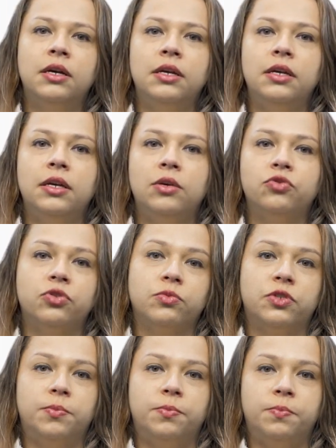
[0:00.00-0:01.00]
e costumam
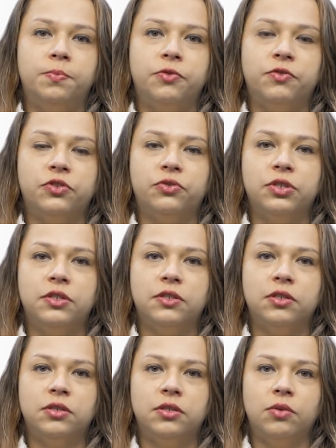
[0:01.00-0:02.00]
ser professores
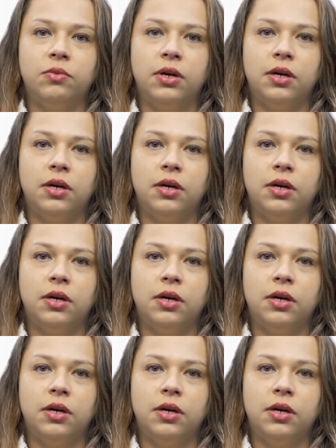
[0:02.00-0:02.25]
que,